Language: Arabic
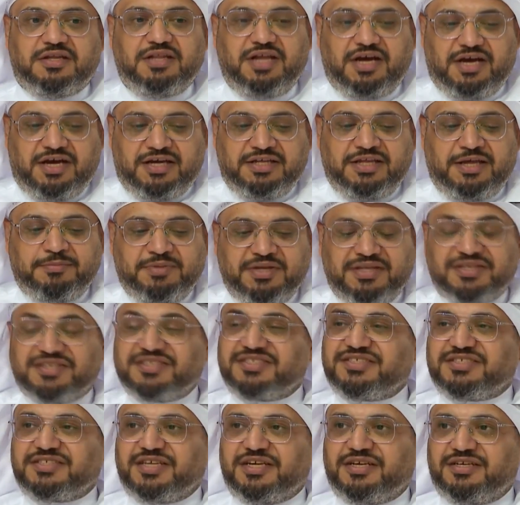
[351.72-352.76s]
لا انا ابي
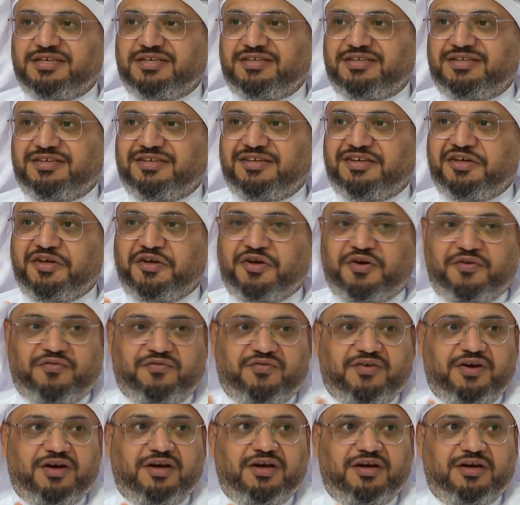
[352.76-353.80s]
القصه
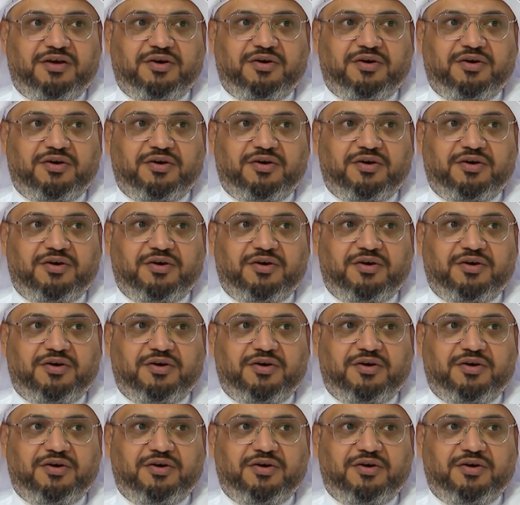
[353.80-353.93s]
ف